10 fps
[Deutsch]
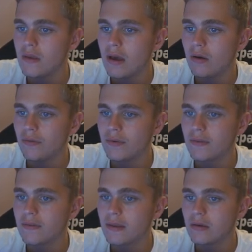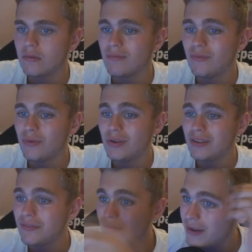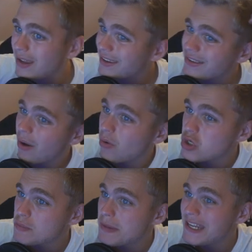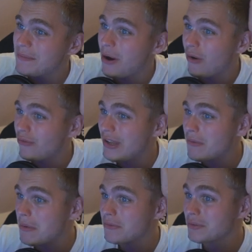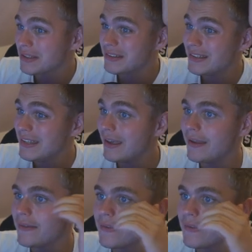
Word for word: Auswärtstrikot würde ich vielleicht auch später mal aufnehmen, wenn man so dritte Liga ist.